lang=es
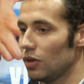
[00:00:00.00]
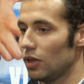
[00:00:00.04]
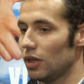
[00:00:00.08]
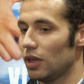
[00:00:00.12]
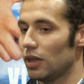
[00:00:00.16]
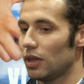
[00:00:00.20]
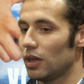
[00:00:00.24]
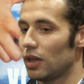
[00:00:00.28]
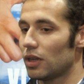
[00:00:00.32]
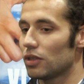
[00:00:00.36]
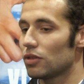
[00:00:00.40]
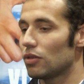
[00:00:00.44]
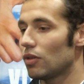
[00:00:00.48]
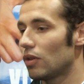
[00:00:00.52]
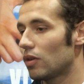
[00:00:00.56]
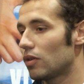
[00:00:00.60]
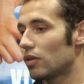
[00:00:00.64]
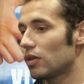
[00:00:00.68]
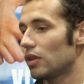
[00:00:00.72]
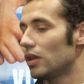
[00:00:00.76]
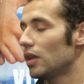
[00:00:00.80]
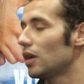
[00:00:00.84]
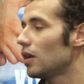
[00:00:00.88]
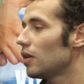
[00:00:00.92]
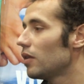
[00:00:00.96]
Y ahora estoy de
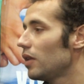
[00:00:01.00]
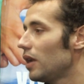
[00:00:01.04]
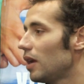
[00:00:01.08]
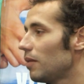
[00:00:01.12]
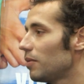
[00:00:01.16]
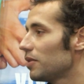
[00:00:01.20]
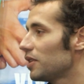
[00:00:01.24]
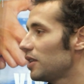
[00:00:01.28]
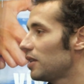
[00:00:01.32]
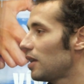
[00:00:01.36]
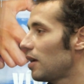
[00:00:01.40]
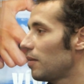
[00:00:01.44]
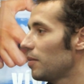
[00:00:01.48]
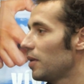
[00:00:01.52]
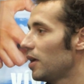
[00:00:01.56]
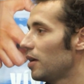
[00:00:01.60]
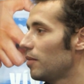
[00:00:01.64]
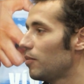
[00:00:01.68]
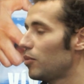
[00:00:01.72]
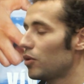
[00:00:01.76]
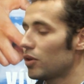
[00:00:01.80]
coordinador de la base también,